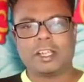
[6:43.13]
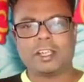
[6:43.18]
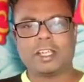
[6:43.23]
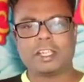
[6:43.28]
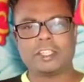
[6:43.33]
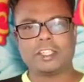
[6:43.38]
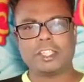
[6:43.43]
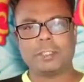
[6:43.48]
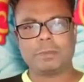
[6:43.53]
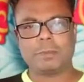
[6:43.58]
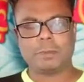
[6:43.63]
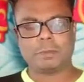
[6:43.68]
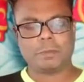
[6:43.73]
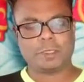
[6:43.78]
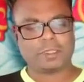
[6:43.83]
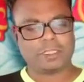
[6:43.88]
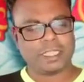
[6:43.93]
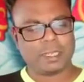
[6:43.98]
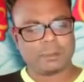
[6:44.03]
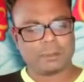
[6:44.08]
ரட்சிப்பை
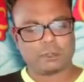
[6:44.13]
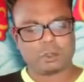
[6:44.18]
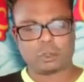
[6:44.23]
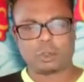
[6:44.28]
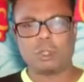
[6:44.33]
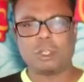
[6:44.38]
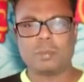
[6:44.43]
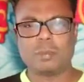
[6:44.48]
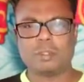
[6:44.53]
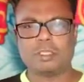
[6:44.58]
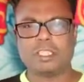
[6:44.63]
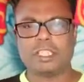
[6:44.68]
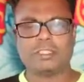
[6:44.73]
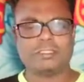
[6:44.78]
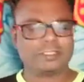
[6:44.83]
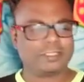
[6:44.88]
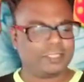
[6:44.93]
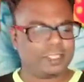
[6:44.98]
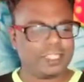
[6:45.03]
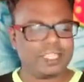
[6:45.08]
பற்றி நம்ம சொல்லும் போது
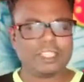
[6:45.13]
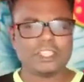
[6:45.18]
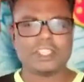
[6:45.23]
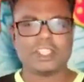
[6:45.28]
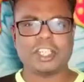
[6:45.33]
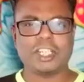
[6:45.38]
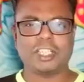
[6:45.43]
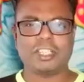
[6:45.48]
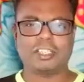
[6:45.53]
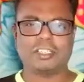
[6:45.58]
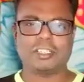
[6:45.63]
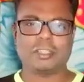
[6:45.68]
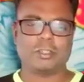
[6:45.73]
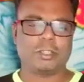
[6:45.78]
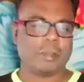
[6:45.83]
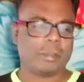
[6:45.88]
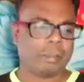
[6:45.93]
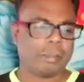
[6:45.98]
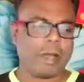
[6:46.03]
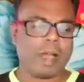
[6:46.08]
எத்தனை ஜனங்கள்
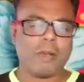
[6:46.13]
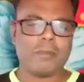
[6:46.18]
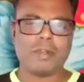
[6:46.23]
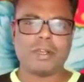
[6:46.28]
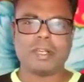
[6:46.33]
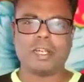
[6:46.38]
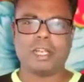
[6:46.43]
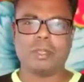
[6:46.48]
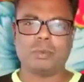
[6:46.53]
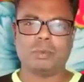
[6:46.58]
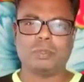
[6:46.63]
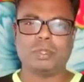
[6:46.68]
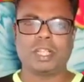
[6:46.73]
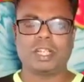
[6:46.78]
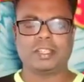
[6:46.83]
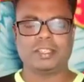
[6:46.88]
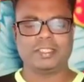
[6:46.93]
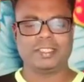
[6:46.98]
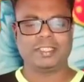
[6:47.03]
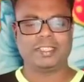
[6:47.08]
தங்களுடைய பாவங்களை
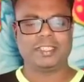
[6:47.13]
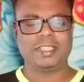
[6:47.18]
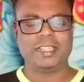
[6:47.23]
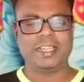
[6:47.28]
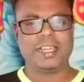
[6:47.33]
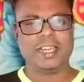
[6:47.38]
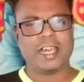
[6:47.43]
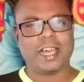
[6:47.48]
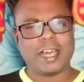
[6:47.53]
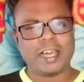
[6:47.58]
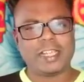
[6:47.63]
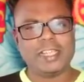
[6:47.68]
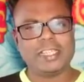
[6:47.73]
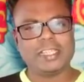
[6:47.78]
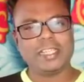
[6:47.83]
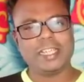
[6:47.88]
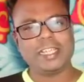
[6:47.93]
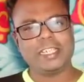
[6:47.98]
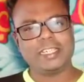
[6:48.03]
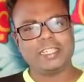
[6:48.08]
உணர்ந்து
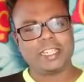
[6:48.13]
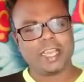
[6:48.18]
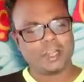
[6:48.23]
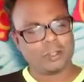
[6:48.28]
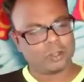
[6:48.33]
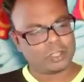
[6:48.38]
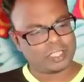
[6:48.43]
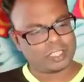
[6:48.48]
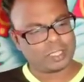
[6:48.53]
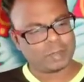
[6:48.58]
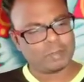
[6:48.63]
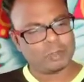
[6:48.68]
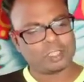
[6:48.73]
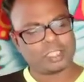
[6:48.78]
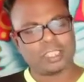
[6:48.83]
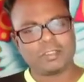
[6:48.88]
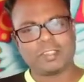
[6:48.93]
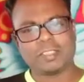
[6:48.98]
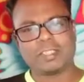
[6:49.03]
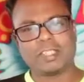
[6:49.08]
அறிக்கையிட்டு ஆண்டோட
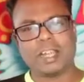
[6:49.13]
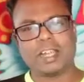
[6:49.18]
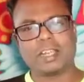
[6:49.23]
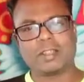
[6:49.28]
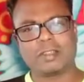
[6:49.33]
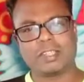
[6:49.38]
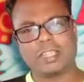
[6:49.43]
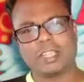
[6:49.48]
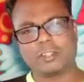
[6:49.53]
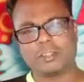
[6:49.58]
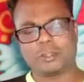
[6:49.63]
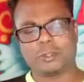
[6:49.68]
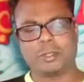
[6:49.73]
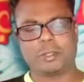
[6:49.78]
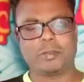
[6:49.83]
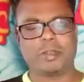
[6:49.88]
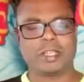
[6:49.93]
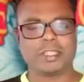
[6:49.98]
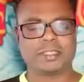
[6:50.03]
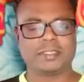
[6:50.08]
சமூகத்தில் வந்து ஆண்டவர்
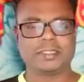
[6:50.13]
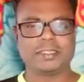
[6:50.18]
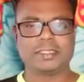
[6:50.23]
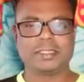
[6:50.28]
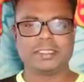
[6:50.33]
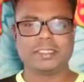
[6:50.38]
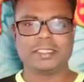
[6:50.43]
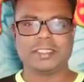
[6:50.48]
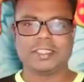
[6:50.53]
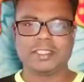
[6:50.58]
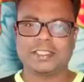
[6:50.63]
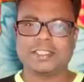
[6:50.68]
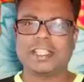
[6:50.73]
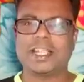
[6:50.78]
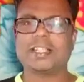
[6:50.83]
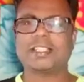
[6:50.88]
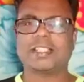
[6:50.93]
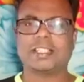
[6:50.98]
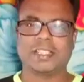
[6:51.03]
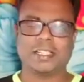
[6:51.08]
ஏற்றுக்கொள்வாங்க
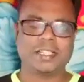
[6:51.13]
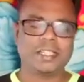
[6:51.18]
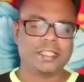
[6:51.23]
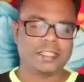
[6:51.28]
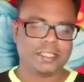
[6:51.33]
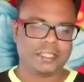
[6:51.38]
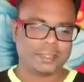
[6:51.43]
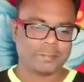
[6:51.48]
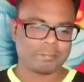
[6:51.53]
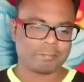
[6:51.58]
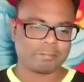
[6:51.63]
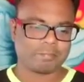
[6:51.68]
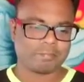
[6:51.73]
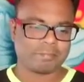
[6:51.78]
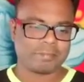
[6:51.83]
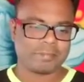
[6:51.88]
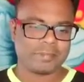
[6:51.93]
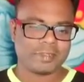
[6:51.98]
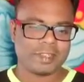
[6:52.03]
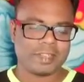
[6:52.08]
சான்ஸ் கிடைக்குது
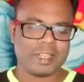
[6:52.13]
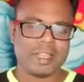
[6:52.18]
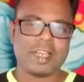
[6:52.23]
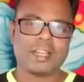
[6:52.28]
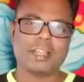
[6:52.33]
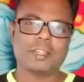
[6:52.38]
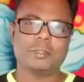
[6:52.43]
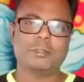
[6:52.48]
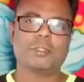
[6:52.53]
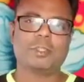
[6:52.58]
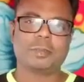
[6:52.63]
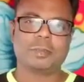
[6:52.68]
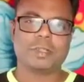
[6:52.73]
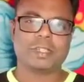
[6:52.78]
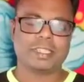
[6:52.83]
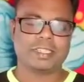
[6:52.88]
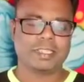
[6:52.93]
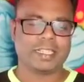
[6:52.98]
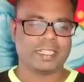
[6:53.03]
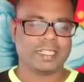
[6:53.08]
ஆனால் அது யூஸ்
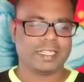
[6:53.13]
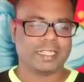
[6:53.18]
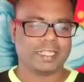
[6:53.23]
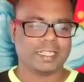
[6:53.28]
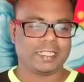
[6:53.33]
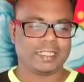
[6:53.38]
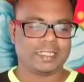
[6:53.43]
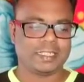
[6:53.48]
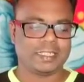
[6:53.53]
பண்ணுறது தெரியல